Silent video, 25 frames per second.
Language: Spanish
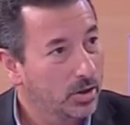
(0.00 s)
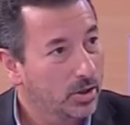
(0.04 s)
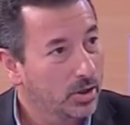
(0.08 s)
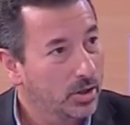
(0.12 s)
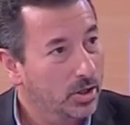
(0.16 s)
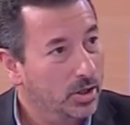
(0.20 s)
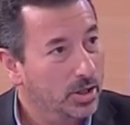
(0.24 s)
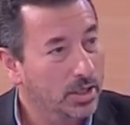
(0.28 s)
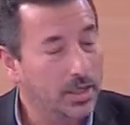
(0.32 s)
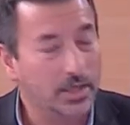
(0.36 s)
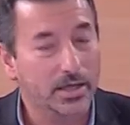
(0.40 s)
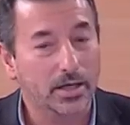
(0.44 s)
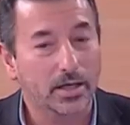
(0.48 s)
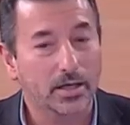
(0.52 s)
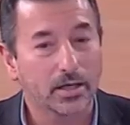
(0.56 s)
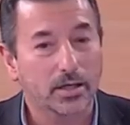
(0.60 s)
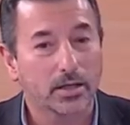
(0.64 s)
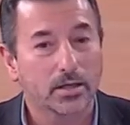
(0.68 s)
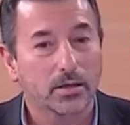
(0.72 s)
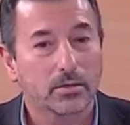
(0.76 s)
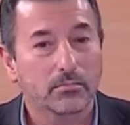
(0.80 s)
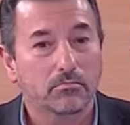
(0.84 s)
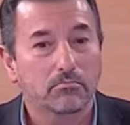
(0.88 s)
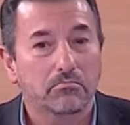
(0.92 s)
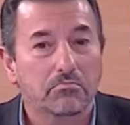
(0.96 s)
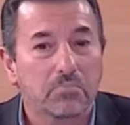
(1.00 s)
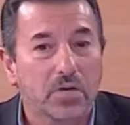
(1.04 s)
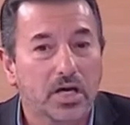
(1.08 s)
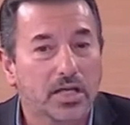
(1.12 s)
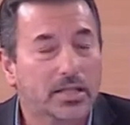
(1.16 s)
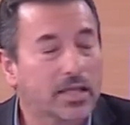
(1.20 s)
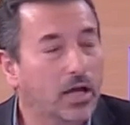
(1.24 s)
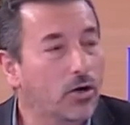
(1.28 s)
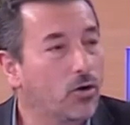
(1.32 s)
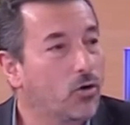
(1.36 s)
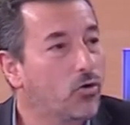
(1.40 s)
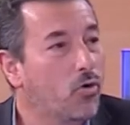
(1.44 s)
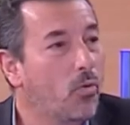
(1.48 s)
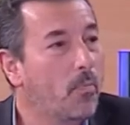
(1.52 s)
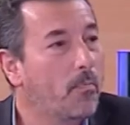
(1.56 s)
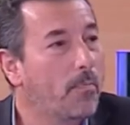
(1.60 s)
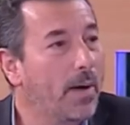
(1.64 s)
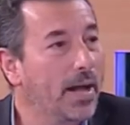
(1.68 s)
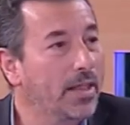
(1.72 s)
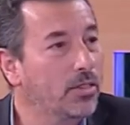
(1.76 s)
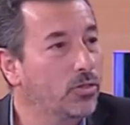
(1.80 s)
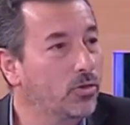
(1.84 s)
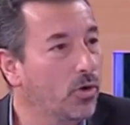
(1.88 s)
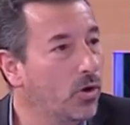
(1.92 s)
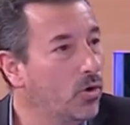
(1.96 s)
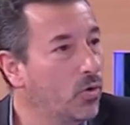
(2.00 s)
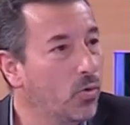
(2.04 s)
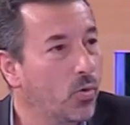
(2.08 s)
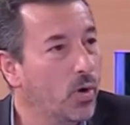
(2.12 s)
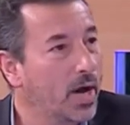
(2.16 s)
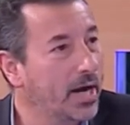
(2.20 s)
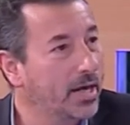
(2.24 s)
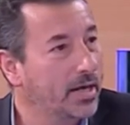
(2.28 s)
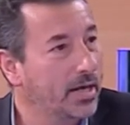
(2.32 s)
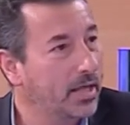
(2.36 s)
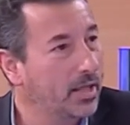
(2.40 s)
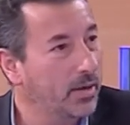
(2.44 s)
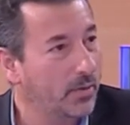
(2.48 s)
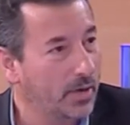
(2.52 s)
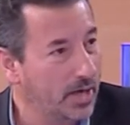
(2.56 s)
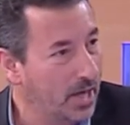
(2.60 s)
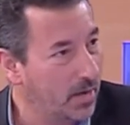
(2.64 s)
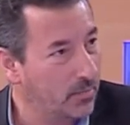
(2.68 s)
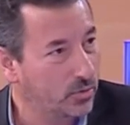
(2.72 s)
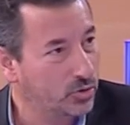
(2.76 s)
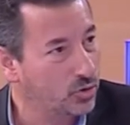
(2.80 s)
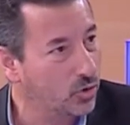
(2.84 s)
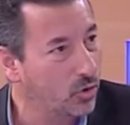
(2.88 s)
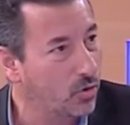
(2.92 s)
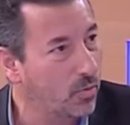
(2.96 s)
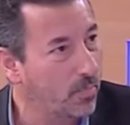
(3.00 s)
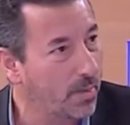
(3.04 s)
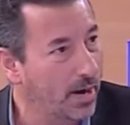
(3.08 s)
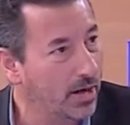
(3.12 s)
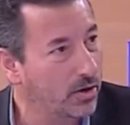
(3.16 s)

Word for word: que están ocupando el lugar que deberíamos ocupar